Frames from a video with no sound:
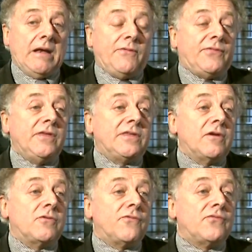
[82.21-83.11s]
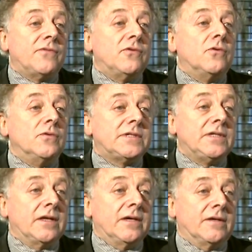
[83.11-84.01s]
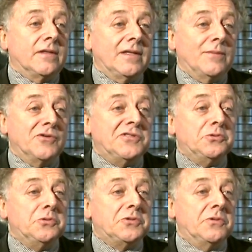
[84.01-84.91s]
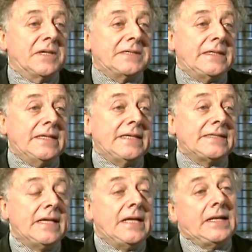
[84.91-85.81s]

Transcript: Les filles, quelquefois, vont grossir les rangs de la prostitution marseillaise.